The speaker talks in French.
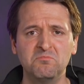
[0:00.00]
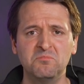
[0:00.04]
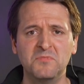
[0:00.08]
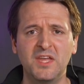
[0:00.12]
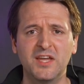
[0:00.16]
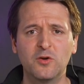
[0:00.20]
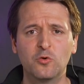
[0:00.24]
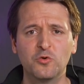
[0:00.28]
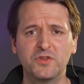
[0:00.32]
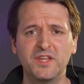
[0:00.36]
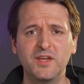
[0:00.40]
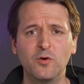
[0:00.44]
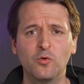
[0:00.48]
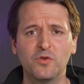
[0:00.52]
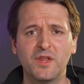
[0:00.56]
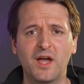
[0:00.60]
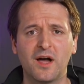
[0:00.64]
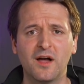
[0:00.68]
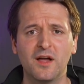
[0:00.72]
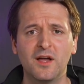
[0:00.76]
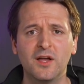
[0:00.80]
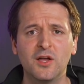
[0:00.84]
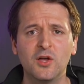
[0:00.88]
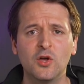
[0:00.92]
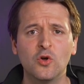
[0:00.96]
Écoutez, on
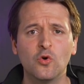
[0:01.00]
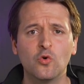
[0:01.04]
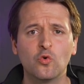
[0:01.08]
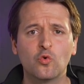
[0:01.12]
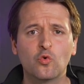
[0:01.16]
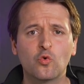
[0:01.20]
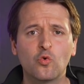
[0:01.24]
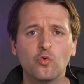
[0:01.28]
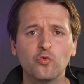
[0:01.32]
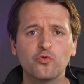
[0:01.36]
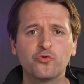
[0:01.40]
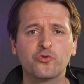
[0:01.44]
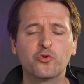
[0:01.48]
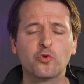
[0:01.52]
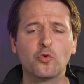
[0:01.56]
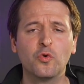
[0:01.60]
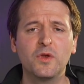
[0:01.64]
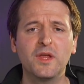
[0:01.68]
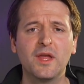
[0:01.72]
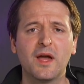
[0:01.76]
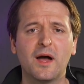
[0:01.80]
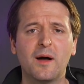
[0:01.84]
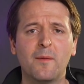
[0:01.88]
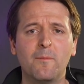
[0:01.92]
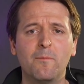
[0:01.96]
a
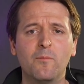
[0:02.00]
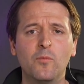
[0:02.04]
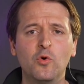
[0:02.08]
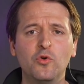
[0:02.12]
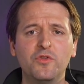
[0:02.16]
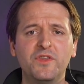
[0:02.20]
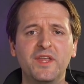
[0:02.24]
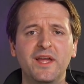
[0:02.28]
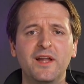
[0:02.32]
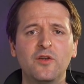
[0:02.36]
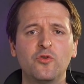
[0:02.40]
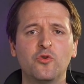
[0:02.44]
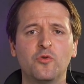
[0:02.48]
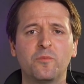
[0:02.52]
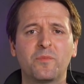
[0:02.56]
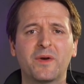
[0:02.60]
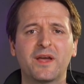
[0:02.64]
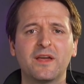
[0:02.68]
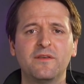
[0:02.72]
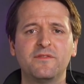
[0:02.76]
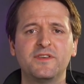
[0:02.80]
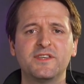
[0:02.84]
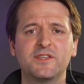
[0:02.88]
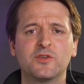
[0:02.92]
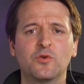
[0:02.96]
construit un modèle de
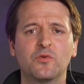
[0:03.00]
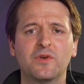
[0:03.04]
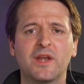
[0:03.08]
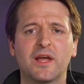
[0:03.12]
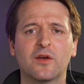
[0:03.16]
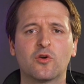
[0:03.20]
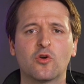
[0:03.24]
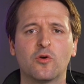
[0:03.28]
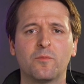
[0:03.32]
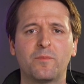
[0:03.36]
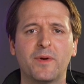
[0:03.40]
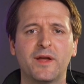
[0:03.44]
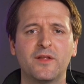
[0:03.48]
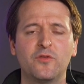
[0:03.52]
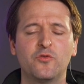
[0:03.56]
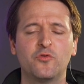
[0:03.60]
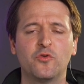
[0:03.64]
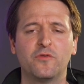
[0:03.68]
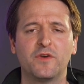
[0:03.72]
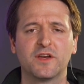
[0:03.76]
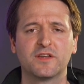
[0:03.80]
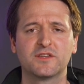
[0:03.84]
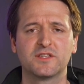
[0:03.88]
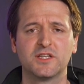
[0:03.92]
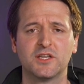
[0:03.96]
prévision de la campagne de
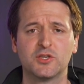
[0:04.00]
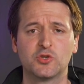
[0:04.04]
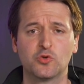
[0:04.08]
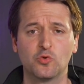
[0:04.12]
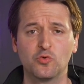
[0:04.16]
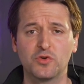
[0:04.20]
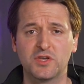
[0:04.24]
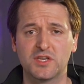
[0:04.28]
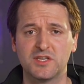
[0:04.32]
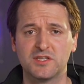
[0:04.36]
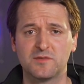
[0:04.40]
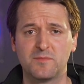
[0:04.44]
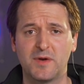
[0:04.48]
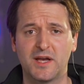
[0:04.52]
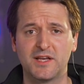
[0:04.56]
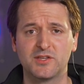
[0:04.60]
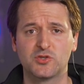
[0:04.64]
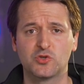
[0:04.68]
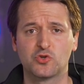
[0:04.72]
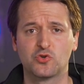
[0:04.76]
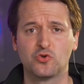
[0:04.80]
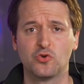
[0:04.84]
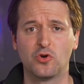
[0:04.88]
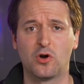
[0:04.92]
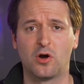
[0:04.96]
vaccination qui se base
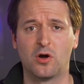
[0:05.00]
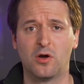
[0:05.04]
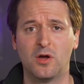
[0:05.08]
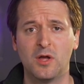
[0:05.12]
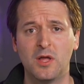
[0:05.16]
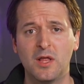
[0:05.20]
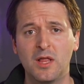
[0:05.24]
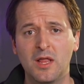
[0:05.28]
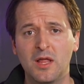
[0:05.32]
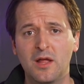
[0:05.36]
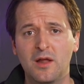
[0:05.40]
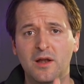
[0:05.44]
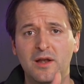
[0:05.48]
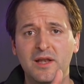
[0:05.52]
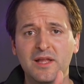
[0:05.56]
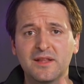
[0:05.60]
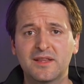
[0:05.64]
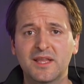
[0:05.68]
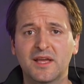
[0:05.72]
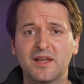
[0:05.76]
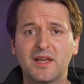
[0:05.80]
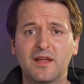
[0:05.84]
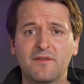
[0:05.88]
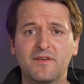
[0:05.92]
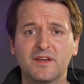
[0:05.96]
sur
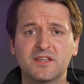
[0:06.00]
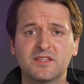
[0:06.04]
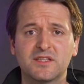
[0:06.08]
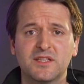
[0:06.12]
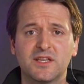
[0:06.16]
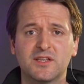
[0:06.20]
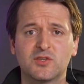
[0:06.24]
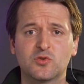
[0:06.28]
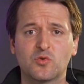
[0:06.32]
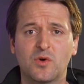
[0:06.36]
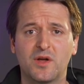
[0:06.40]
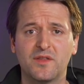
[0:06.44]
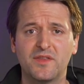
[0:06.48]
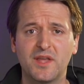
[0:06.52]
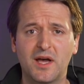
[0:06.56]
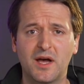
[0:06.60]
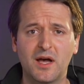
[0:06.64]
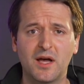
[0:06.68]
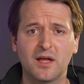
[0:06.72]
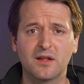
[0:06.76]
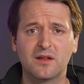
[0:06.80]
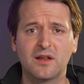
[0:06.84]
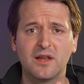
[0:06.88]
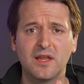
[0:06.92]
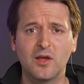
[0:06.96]
l'état de la vaccination à
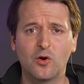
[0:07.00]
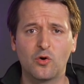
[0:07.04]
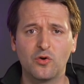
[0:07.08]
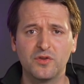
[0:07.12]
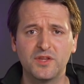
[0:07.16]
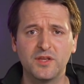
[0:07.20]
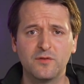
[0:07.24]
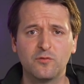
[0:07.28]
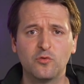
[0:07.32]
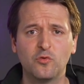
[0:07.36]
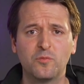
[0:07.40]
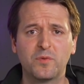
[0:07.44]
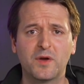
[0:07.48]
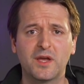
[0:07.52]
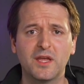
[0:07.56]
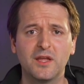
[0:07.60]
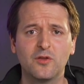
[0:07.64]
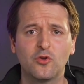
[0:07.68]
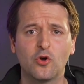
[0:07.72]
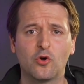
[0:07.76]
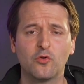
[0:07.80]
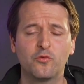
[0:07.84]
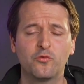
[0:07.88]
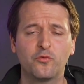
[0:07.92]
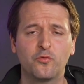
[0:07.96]
date, les rendez-vous pris
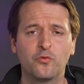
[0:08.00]
dans le